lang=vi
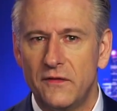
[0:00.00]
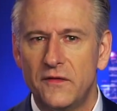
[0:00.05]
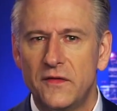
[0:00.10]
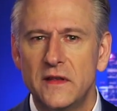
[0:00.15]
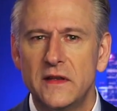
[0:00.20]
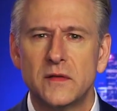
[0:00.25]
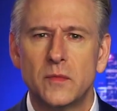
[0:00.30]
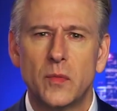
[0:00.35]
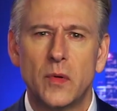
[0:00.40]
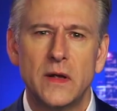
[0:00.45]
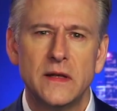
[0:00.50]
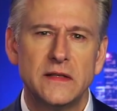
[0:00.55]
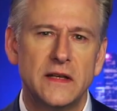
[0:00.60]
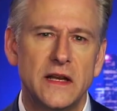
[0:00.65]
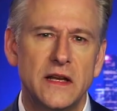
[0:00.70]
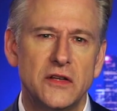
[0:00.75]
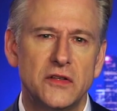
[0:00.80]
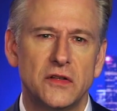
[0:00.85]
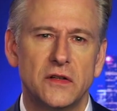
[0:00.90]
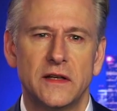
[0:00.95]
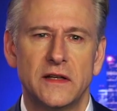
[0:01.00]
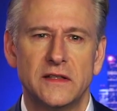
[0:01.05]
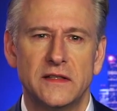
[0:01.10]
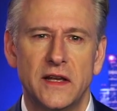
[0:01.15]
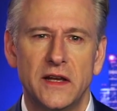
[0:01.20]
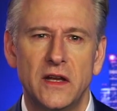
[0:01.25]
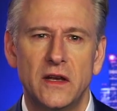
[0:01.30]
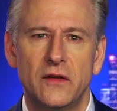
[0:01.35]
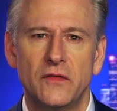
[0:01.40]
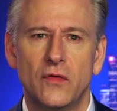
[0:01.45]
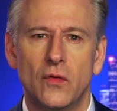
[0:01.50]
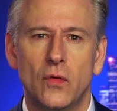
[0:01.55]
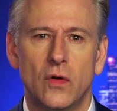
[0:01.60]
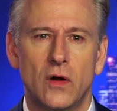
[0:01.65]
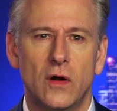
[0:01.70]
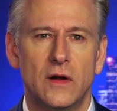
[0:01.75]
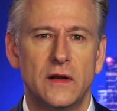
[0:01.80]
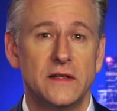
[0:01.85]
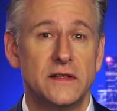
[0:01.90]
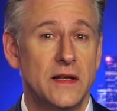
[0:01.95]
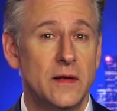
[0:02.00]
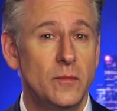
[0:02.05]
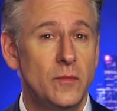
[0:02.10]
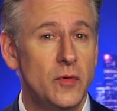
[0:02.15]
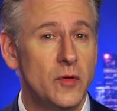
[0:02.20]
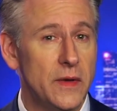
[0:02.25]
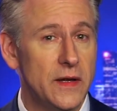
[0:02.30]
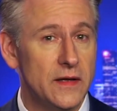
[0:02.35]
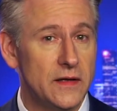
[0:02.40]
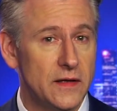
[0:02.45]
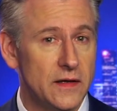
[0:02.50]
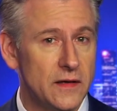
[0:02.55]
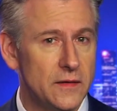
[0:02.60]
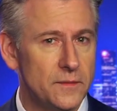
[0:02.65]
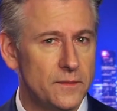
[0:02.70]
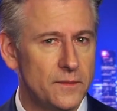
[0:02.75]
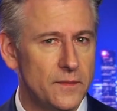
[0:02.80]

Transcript: Và nếu lệnh hành pháp này của Tổng thống được thực hiện,